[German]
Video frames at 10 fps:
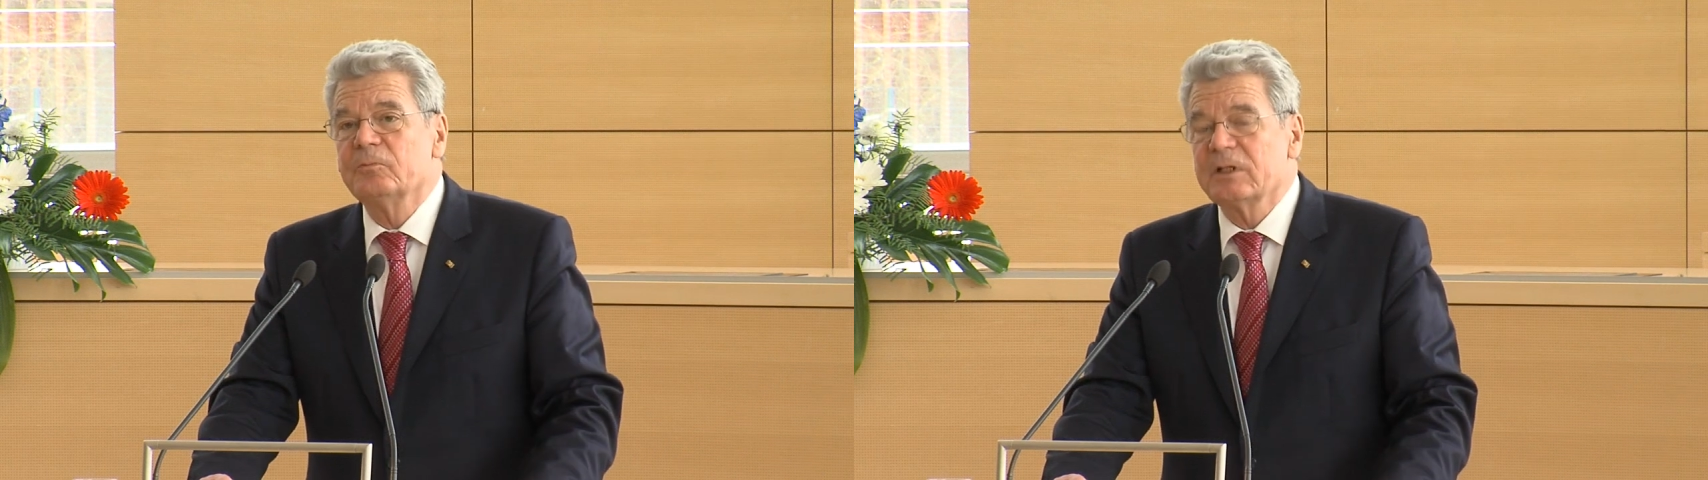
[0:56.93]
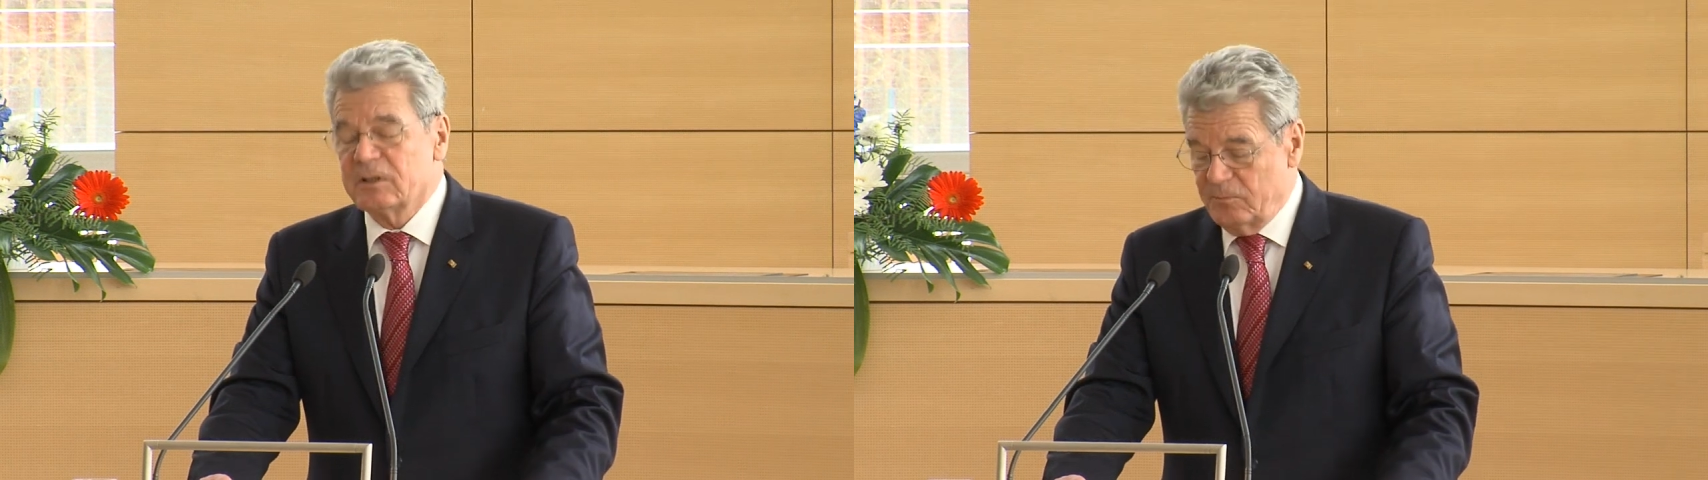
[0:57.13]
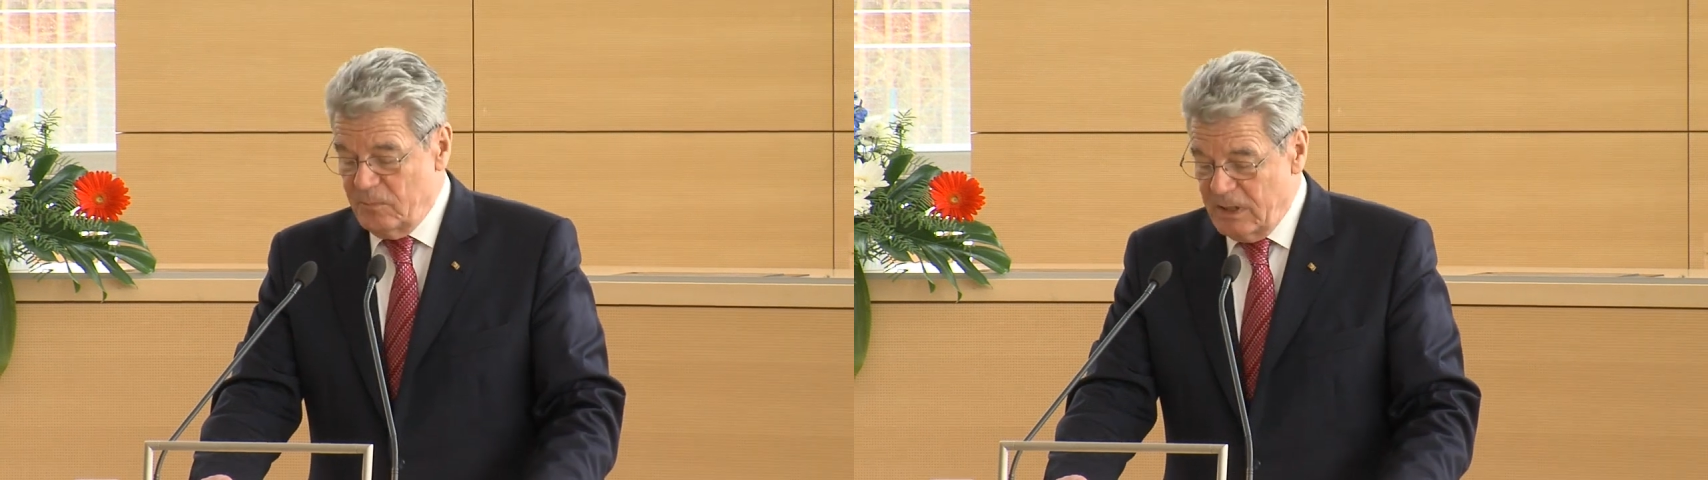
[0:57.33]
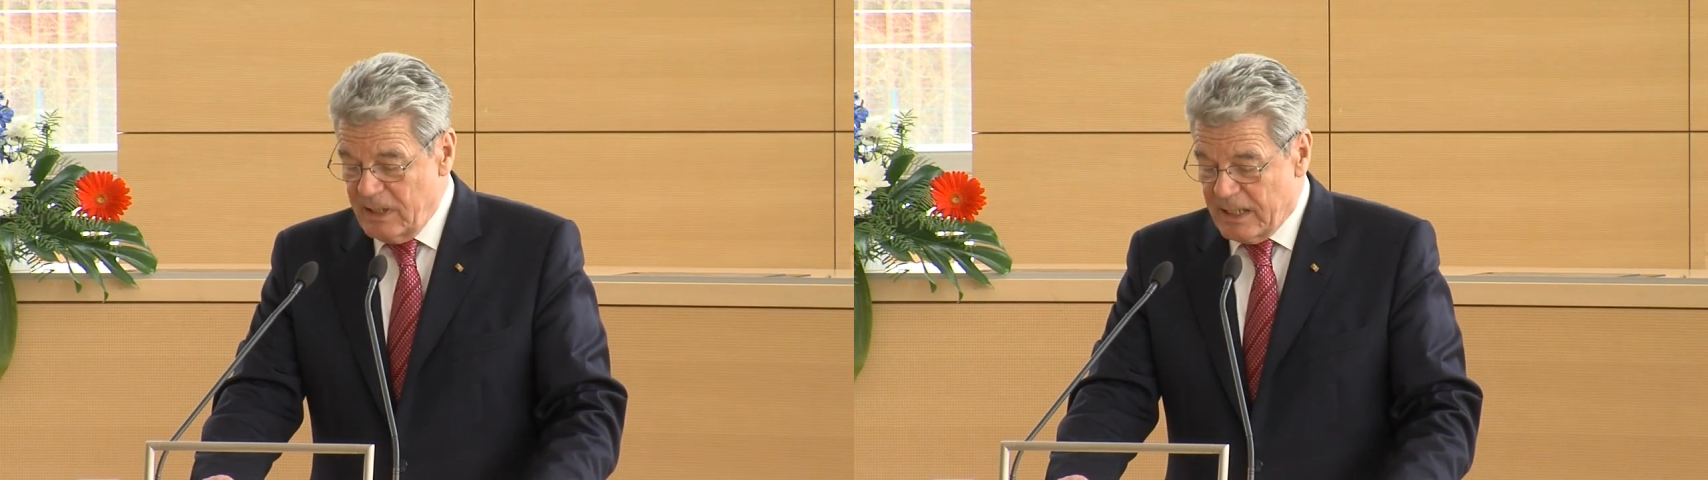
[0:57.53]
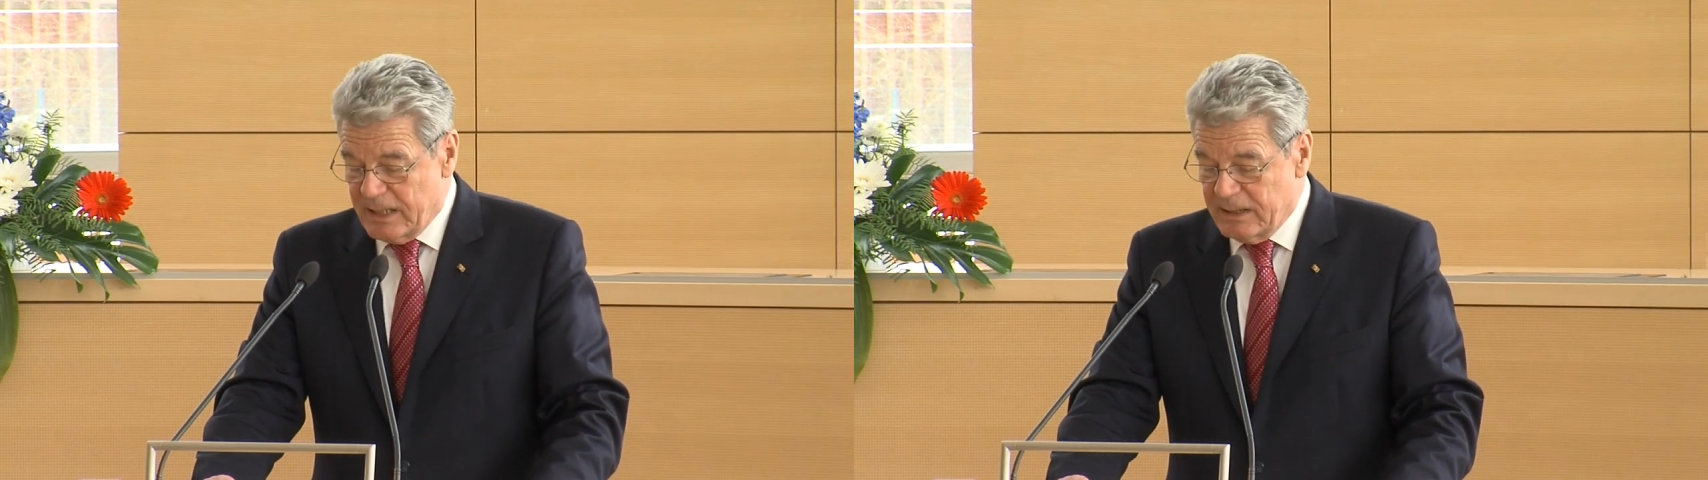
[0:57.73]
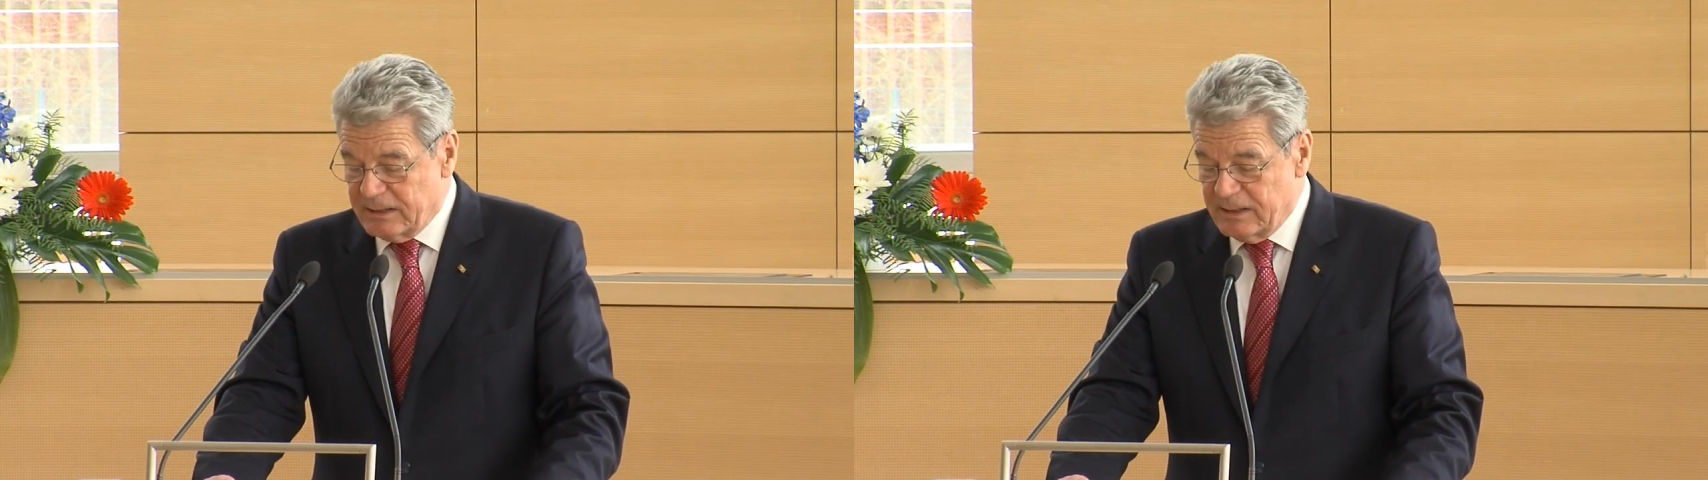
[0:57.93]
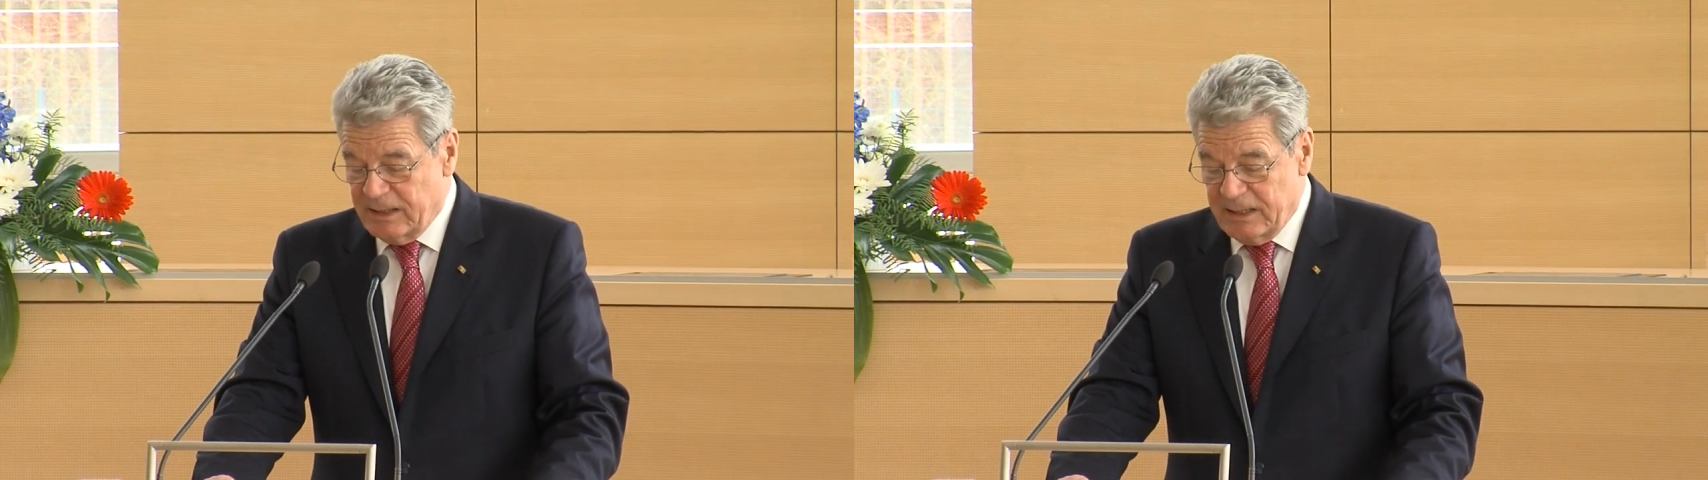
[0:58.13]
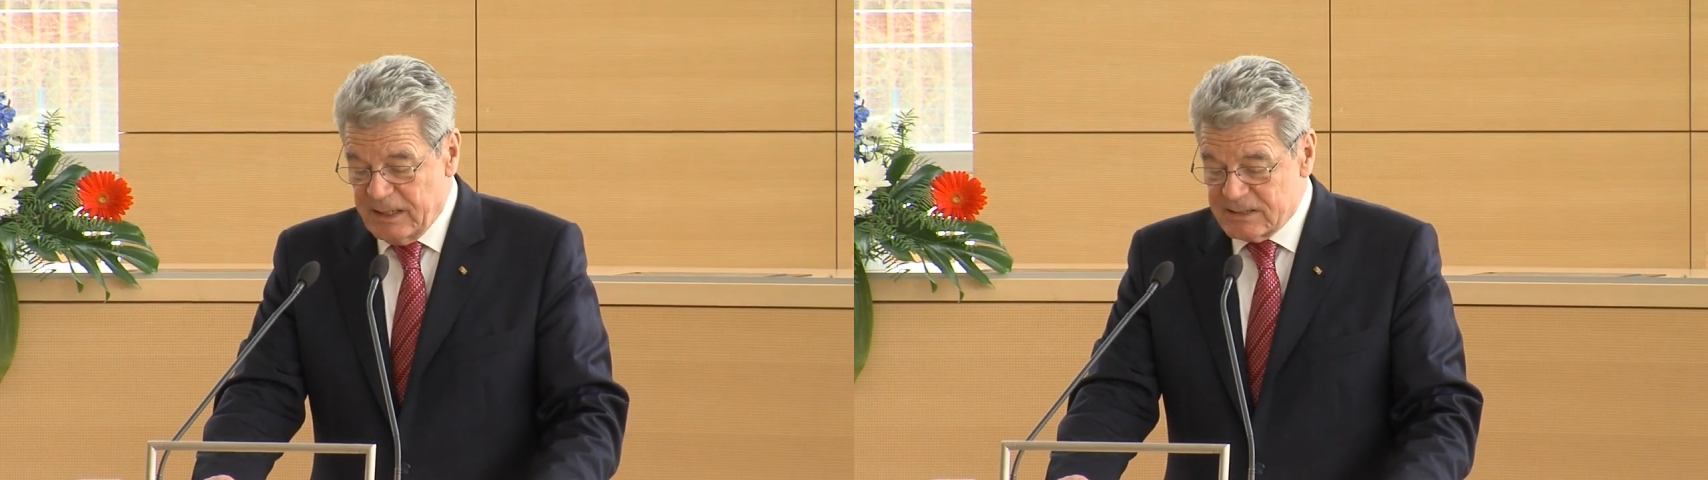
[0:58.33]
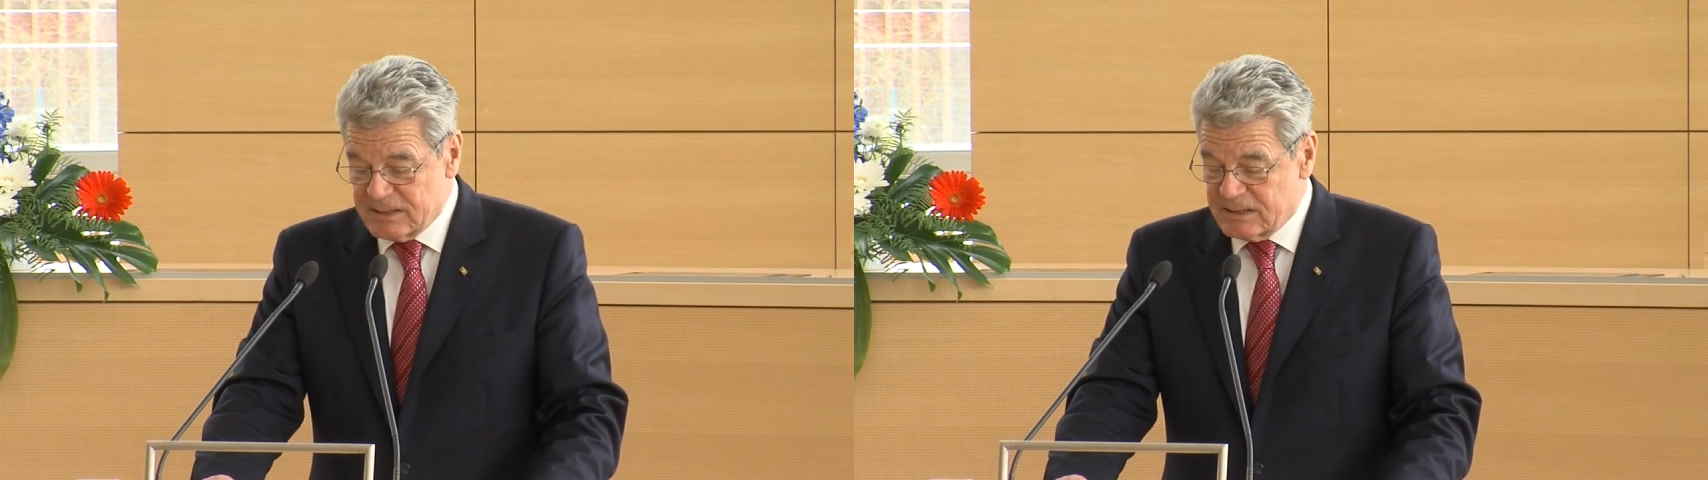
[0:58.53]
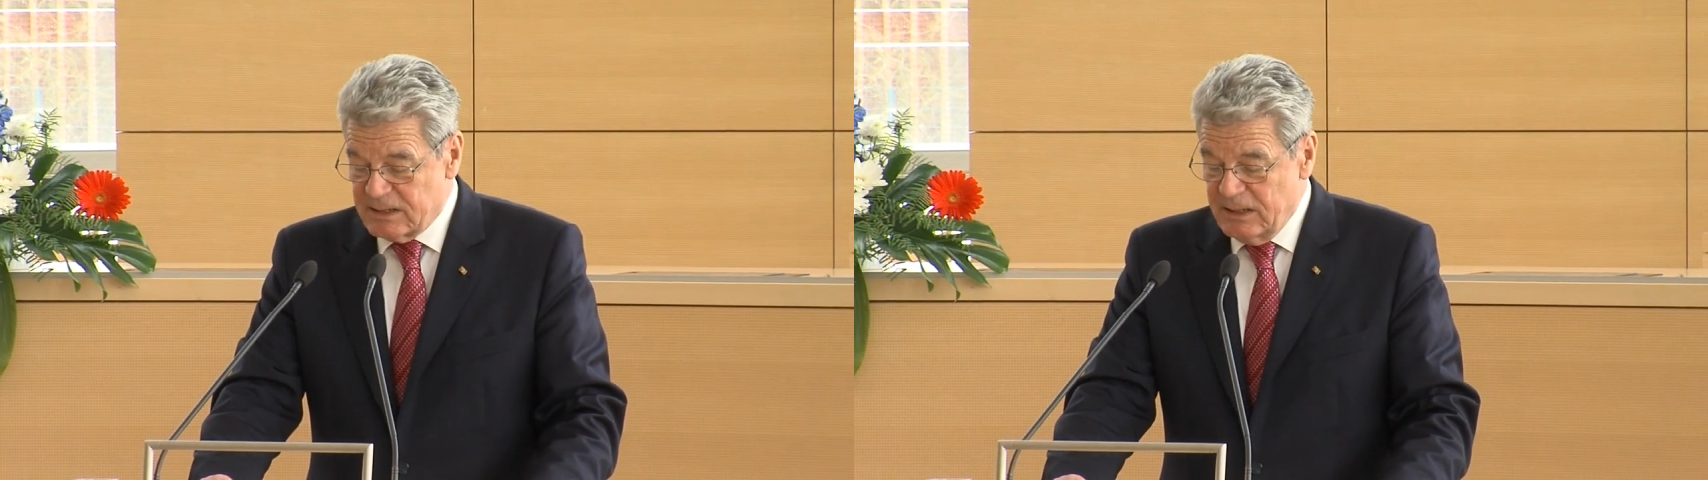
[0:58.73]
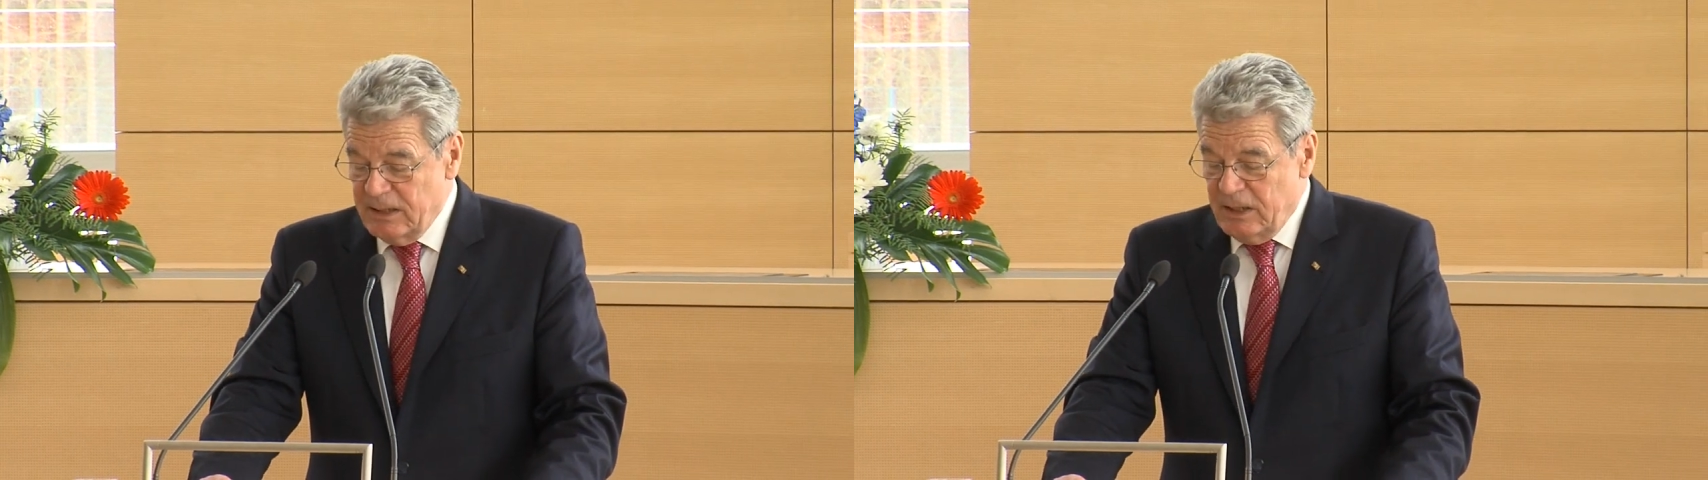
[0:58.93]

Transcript: mit Minderheiten erst